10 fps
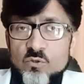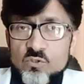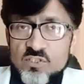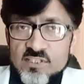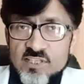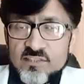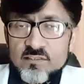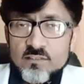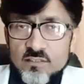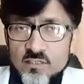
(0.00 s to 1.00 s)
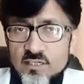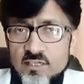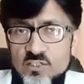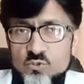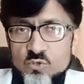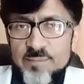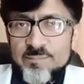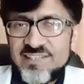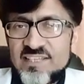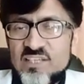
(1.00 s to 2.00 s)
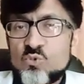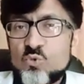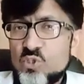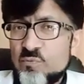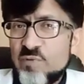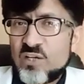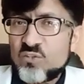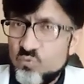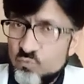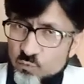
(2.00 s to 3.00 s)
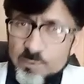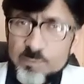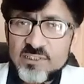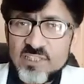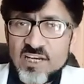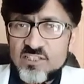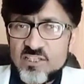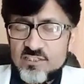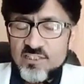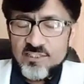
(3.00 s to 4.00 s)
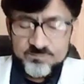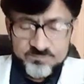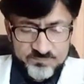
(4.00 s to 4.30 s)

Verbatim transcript: उसके साथ जो है मैदे की सूजन वगैरह वो भी पता लग जाती है